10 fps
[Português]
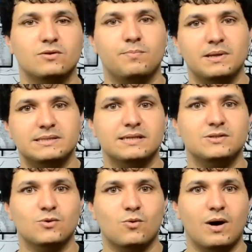do
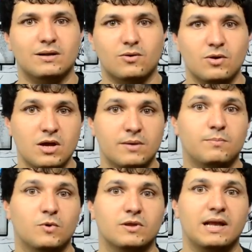PlayStation 4
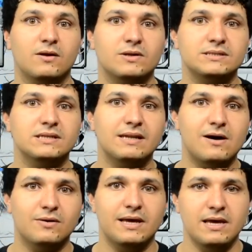modelo
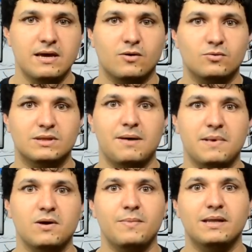original, né, com
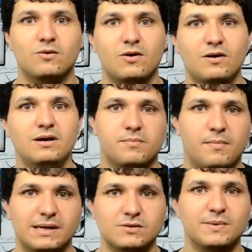tamanho menor,
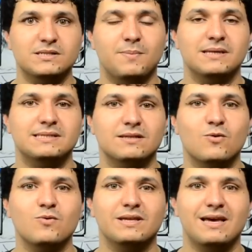mais ou menos parecido
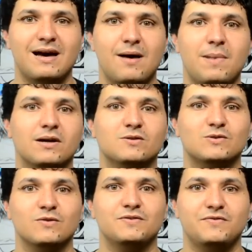com o que a
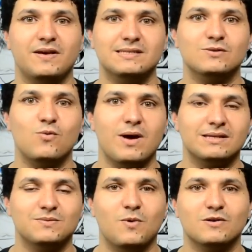Microsoft fez com
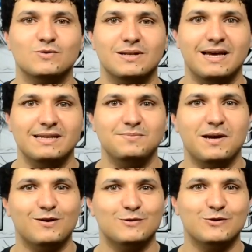o Xbox One S,
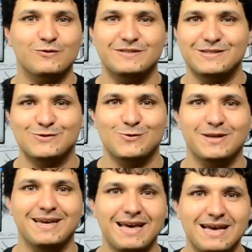Microsoft e
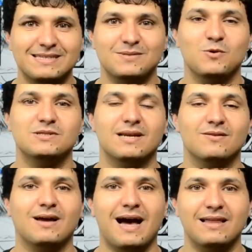Sony se
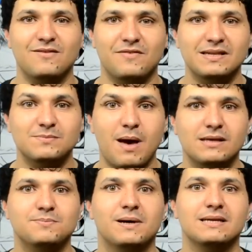mostrando cada vez
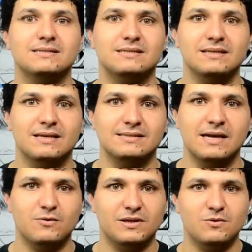mais parecidas,
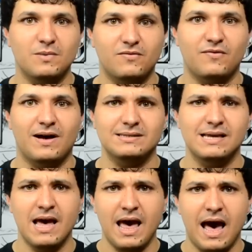né? O que uma faz,
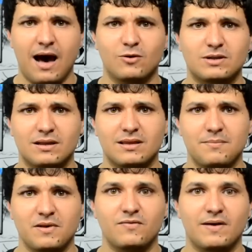a outra
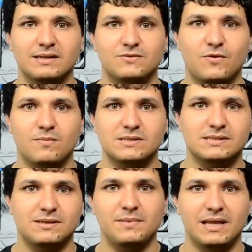também faz de forma
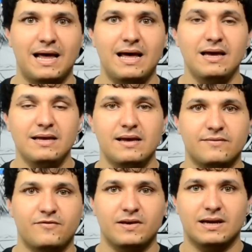similar,
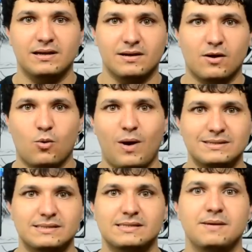fica
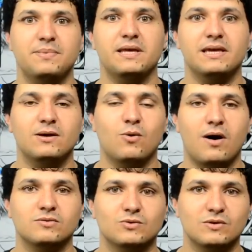quase sempre
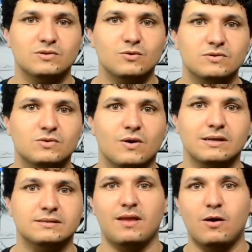igual os dois
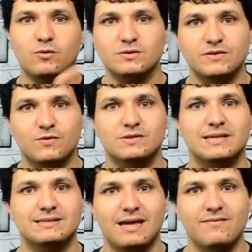consoles. Alguns de
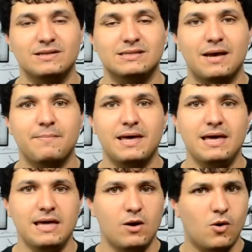vocês devem
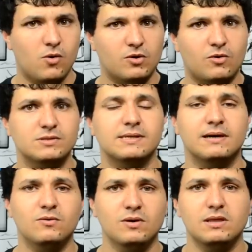saber, outros
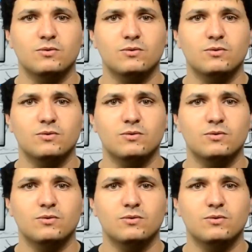não.